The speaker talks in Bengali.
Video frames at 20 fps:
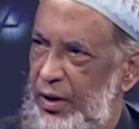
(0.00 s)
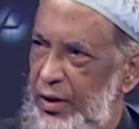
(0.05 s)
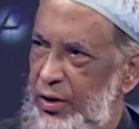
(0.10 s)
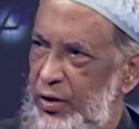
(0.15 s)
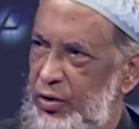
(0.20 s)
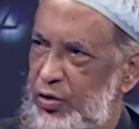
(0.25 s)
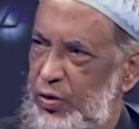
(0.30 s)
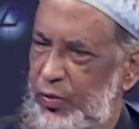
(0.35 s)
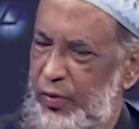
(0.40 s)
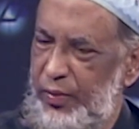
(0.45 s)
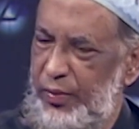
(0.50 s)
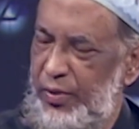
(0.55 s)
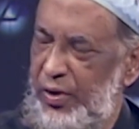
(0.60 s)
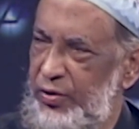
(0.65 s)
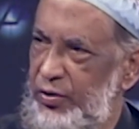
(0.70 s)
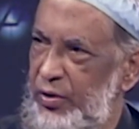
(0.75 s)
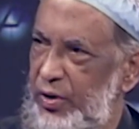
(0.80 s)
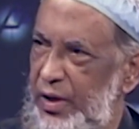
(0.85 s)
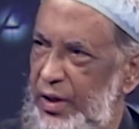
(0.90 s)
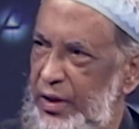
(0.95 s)
সবাই মিলে
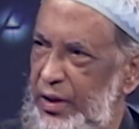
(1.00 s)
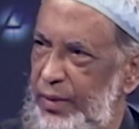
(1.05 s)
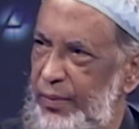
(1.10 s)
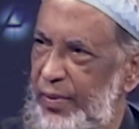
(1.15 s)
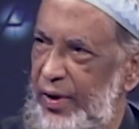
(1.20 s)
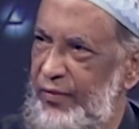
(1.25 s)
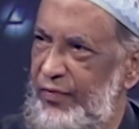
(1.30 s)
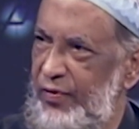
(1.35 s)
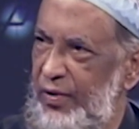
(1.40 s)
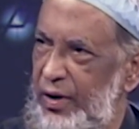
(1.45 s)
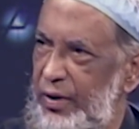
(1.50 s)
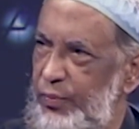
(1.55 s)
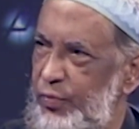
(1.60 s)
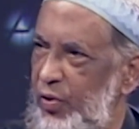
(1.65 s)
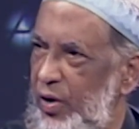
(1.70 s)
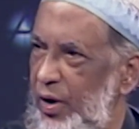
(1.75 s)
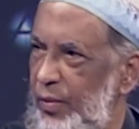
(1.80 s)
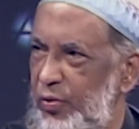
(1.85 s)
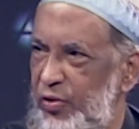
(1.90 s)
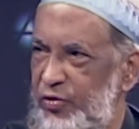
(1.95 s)
এটা নিবাই ফেলি
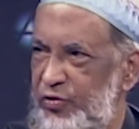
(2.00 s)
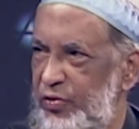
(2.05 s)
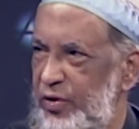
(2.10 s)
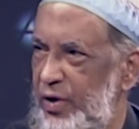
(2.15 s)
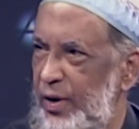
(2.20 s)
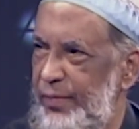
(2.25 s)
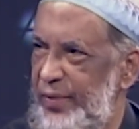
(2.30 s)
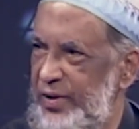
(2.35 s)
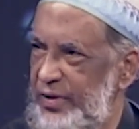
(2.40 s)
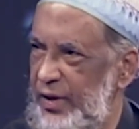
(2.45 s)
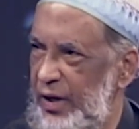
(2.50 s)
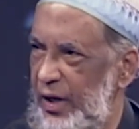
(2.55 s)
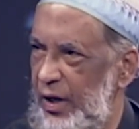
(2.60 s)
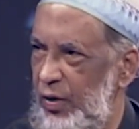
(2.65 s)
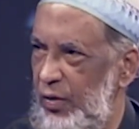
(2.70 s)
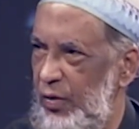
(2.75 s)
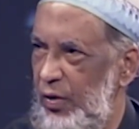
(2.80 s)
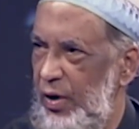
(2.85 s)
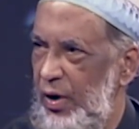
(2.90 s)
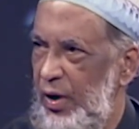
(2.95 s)
পুরো বস্তিটা
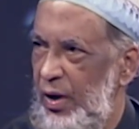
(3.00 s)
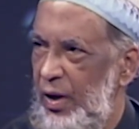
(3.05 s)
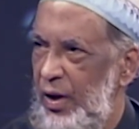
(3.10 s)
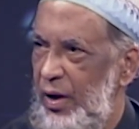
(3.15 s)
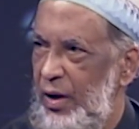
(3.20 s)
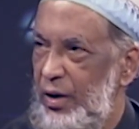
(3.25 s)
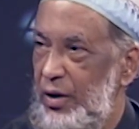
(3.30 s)
হ্যাঁ,